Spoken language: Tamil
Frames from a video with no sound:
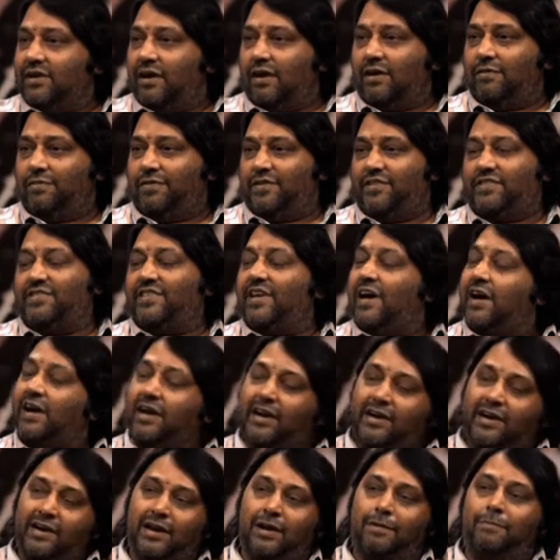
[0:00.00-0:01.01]
ஆஃபீஸ்
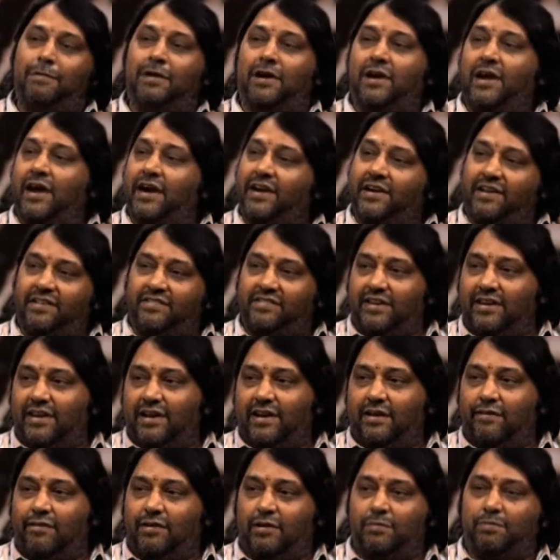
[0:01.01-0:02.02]
ஹைதராபாத் ஐடி
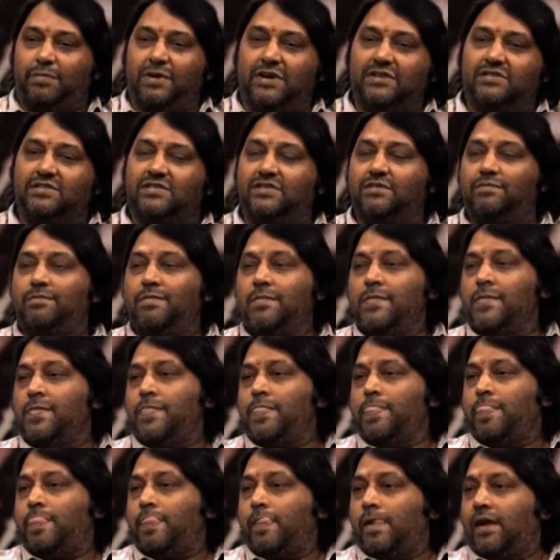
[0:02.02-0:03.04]
சிட்டி டெவலப் ஆச்சு
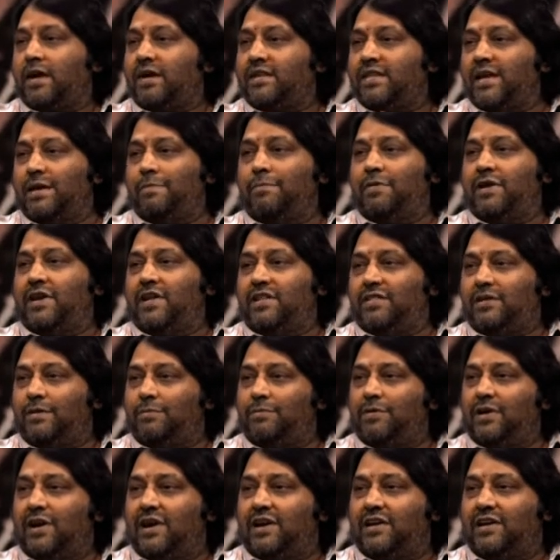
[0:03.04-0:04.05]
அதே மாதிரி
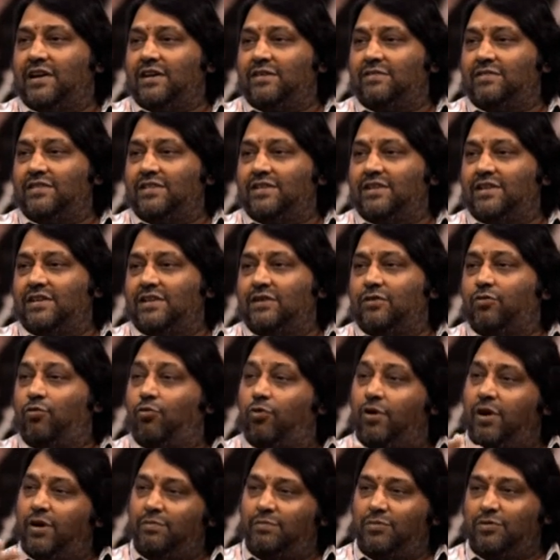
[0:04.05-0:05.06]
தமிழ்நாட்டில் வந்து
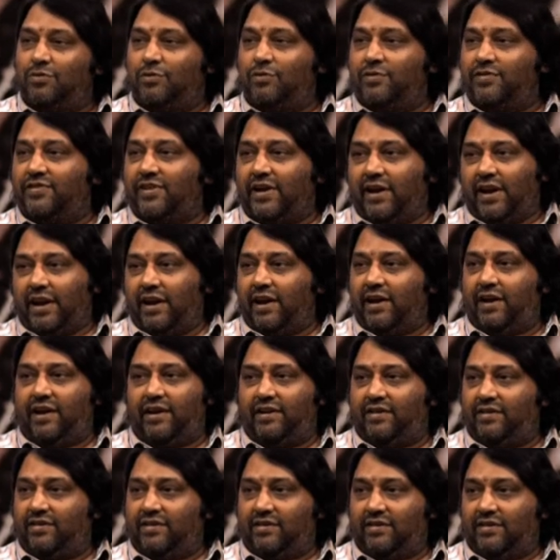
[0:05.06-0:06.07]
கோயம்புத்தூர் செகண்ட்
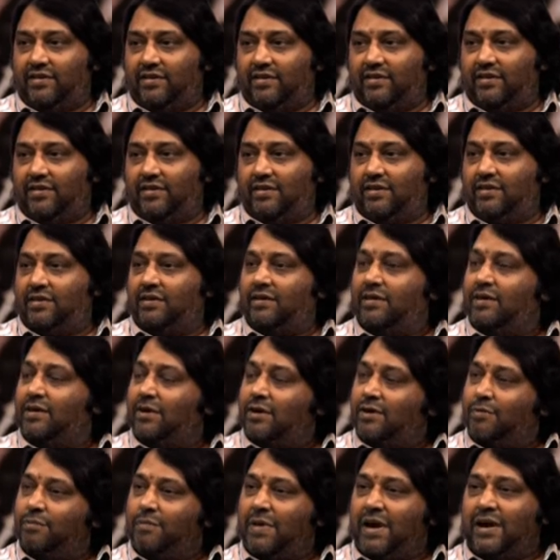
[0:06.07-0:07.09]
ரேட்
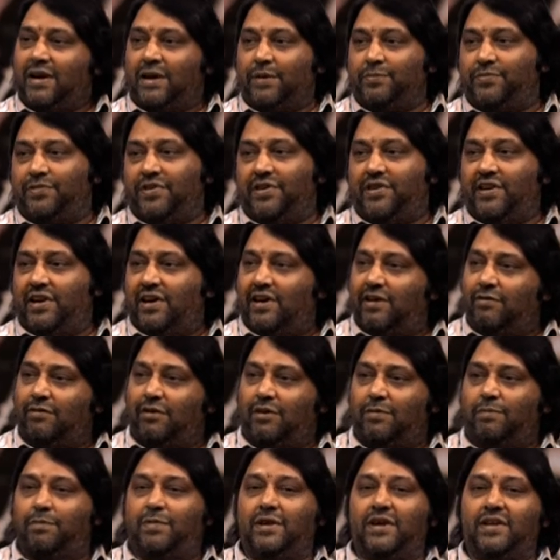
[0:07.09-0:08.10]
பேக்கப் சிட்டியாக
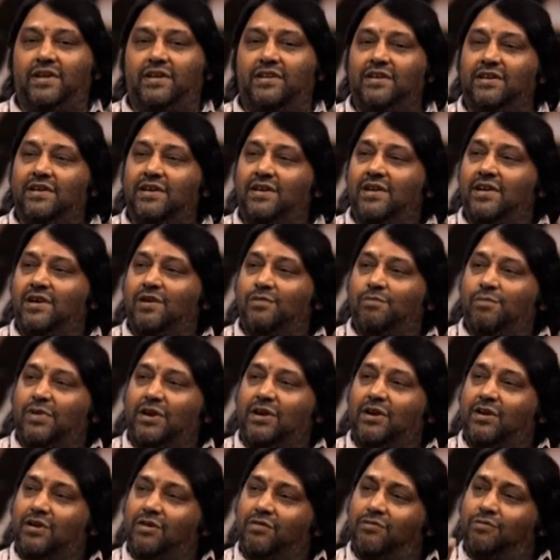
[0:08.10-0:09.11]
டெவலப் ஆகிருக்கு
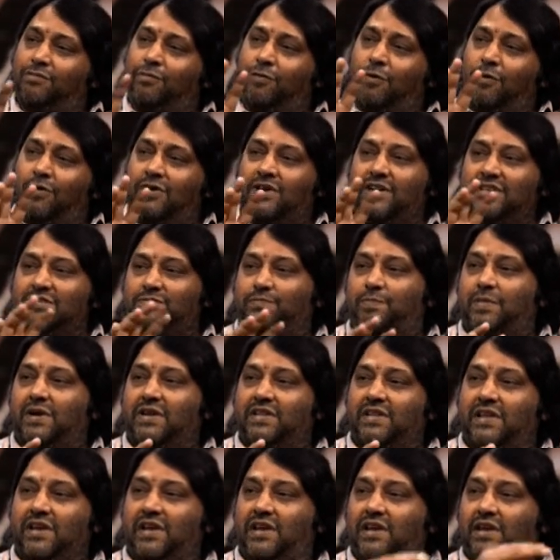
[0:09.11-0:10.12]
பட் ஃபோக்கஸ்
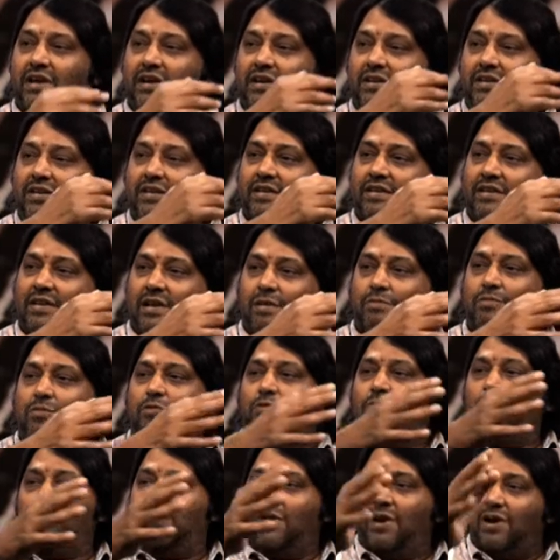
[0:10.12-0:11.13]
பார்த்திங்கன்னா நம்ம
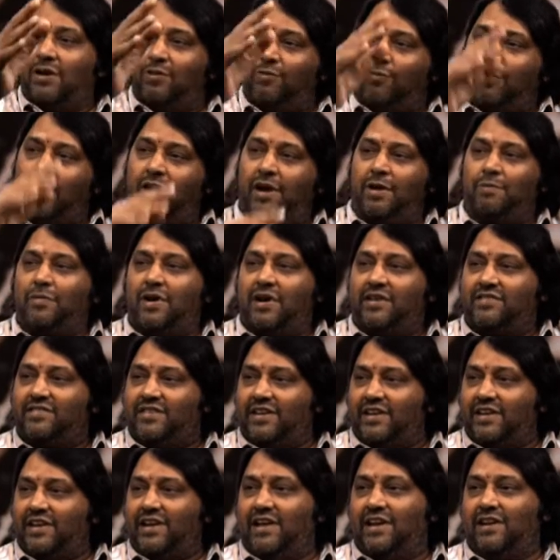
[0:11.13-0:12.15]
ஊரில் ஓஎம்ஆர்
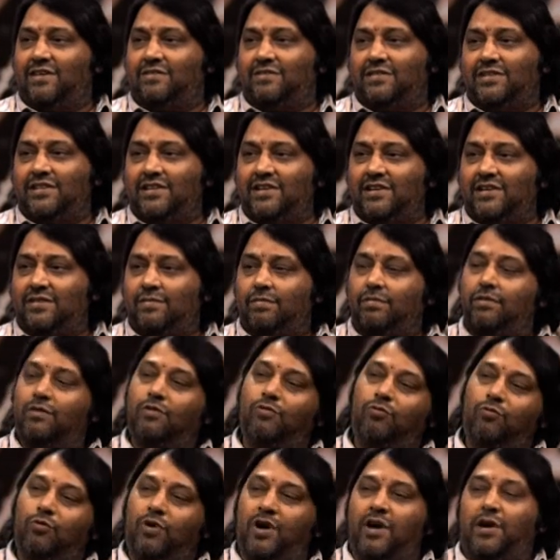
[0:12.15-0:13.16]
சென்னையில் வந்து
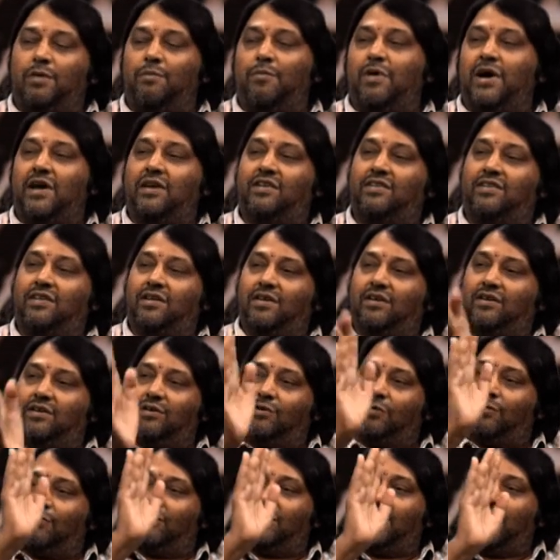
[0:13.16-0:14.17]
ஓஎம்ஆர்
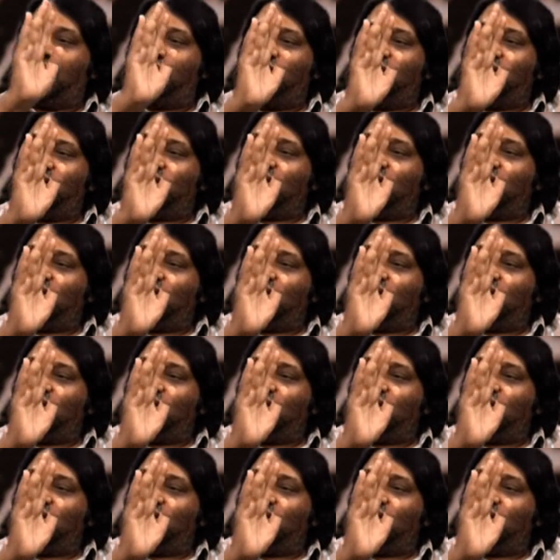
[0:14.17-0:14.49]
ரோட்டில்